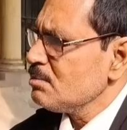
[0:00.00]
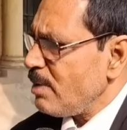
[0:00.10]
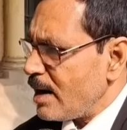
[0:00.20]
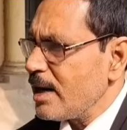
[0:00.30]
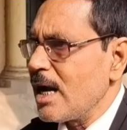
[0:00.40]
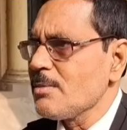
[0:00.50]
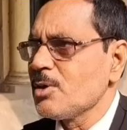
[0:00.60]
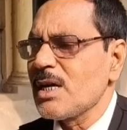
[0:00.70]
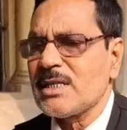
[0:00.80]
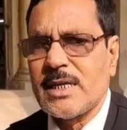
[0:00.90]
বাংলার
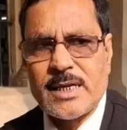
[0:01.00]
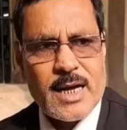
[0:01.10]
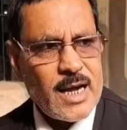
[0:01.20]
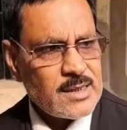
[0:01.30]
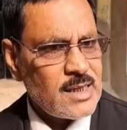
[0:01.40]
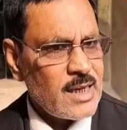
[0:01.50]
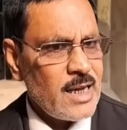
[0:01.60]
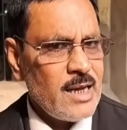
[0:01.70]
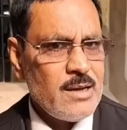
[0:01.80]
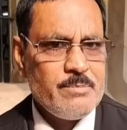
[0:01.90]
বুকে শিক্ষার থেকে
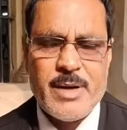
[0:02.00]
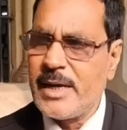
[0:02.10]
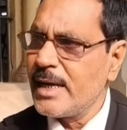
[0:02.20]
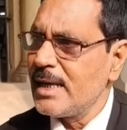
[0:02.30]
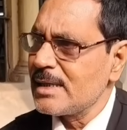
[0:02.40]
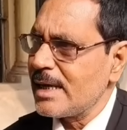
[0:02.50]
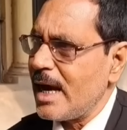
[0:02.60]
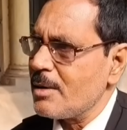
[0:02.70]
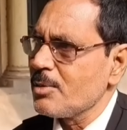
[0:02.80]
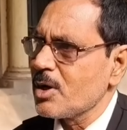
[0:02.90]
মেডিকেল থেকে
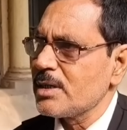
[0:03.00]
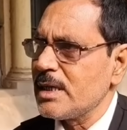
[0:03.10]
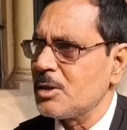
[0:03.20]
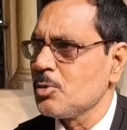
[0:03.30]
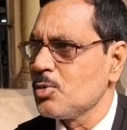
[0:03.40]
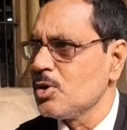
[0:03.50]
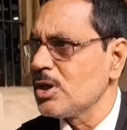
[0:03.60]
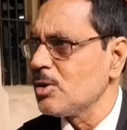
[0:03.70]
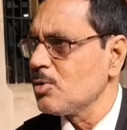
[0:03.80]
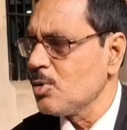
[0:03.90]
আরম্ভ করে যে
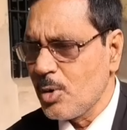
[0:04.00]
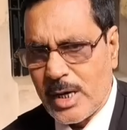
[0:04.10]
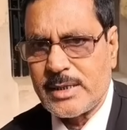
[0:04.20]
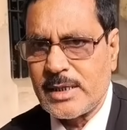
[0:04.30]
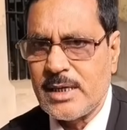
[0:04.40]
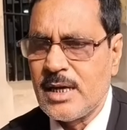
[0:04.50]
দুর্নীতিগুলো হয়েছে